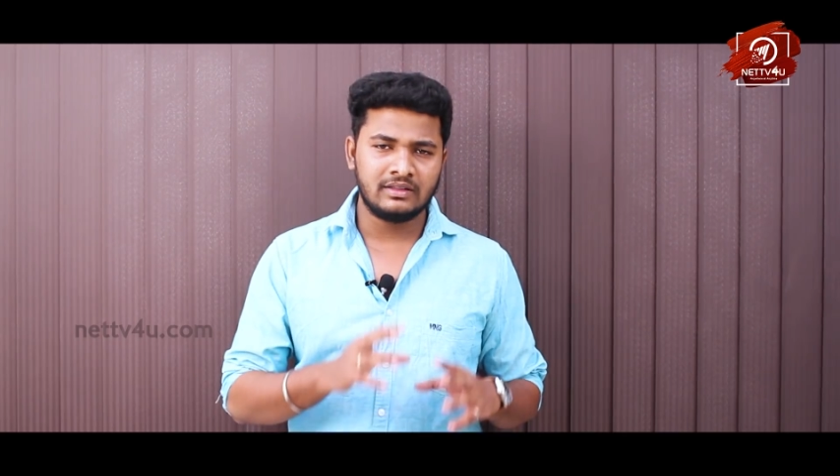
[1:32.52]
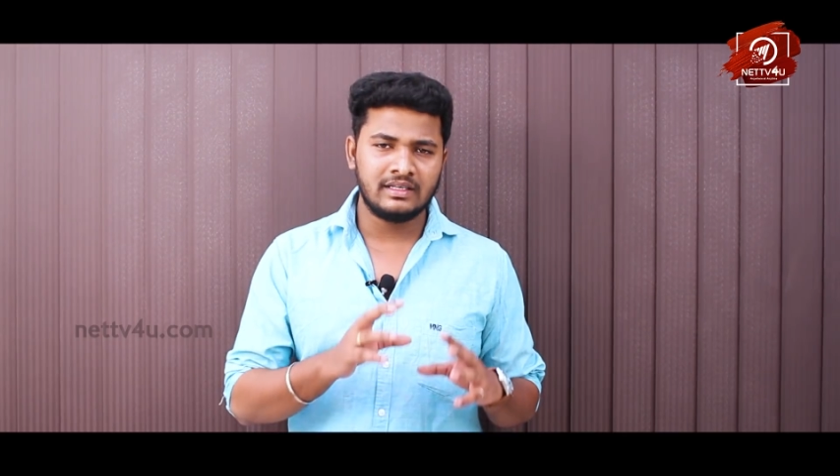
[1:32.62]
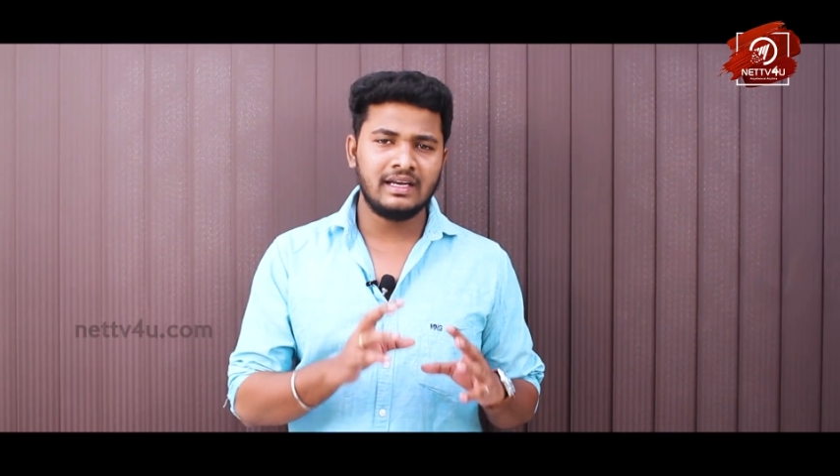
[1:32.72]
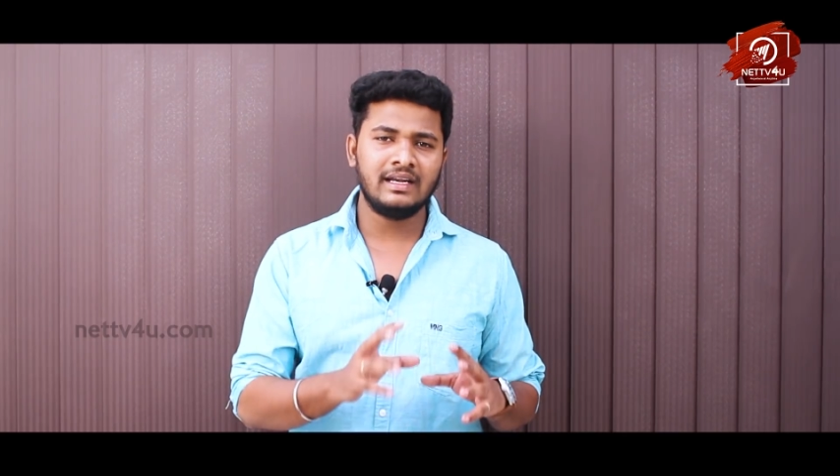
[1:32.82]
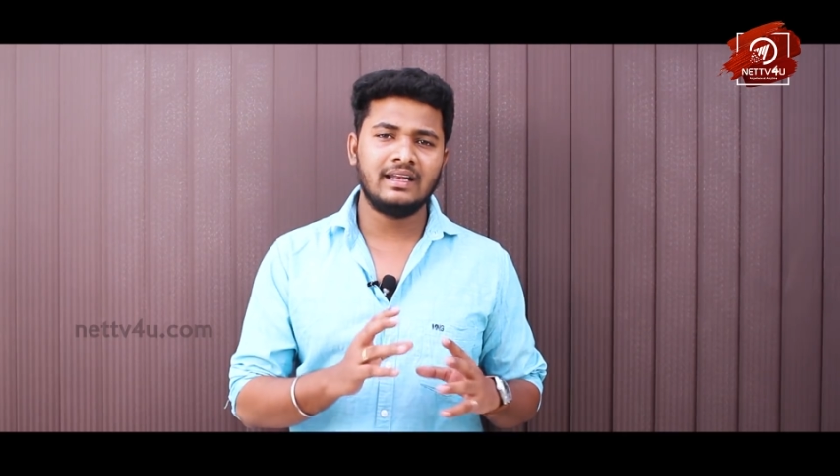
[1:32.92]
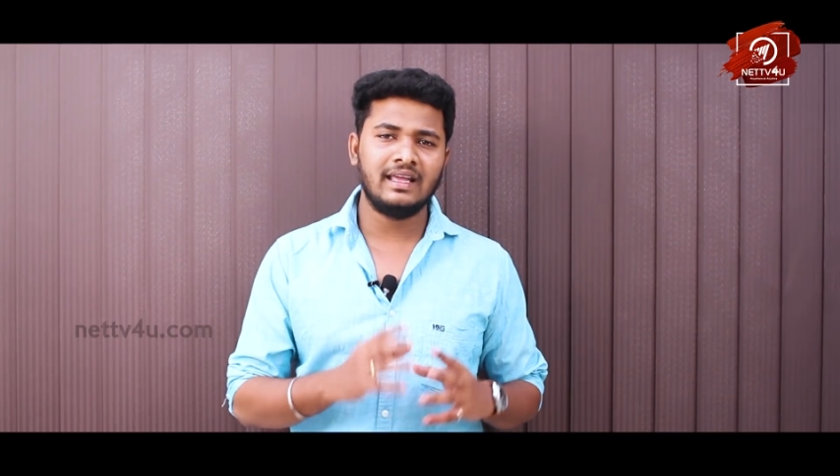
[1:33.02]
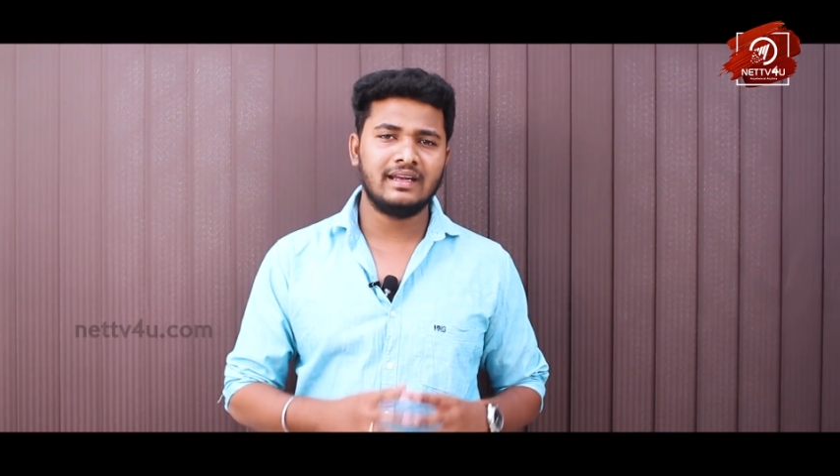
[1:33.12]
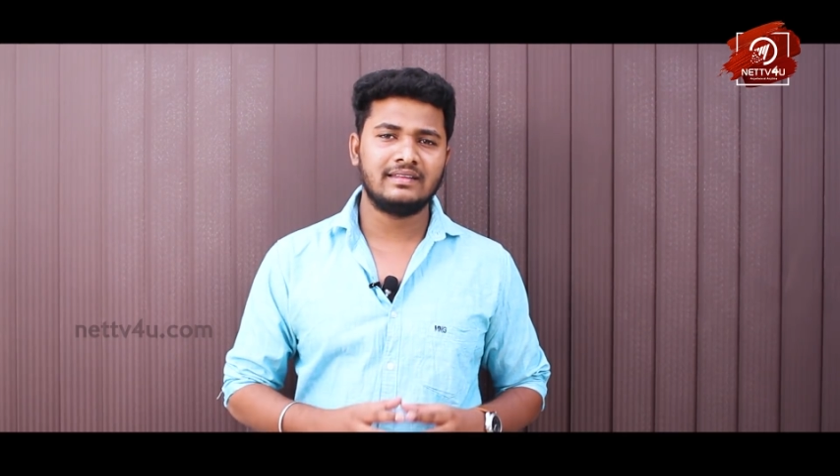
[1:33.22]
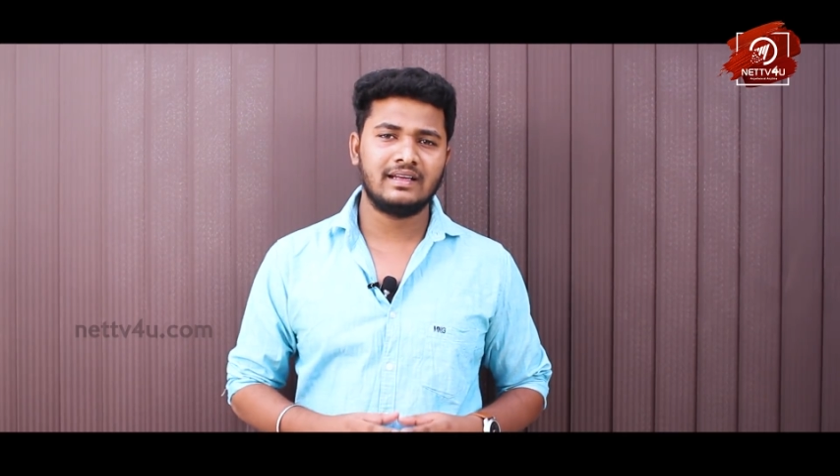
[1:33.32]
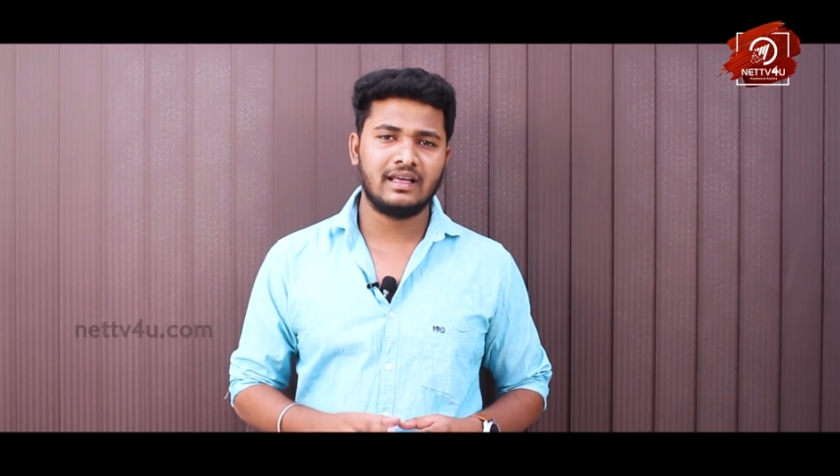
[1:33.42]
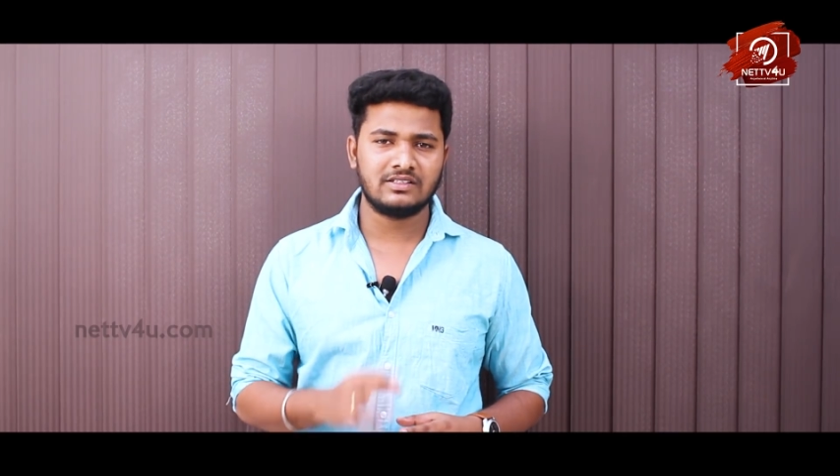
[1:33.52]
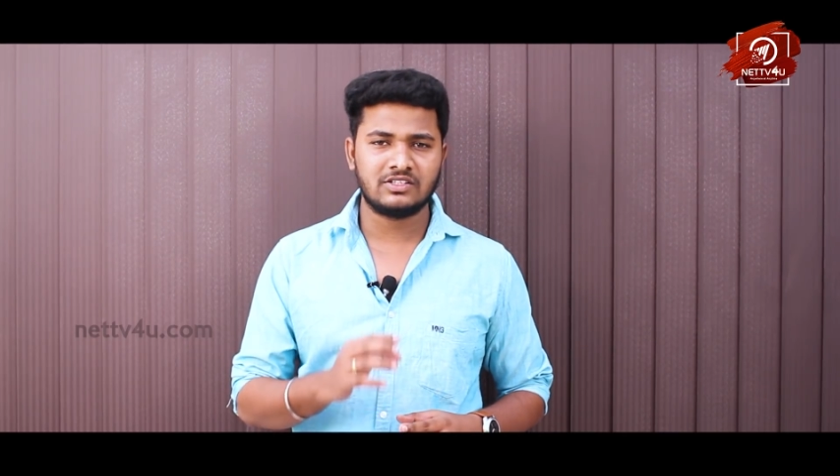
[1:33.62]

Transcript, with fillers: த்ரீ டிலே எடுத்திருக்காரு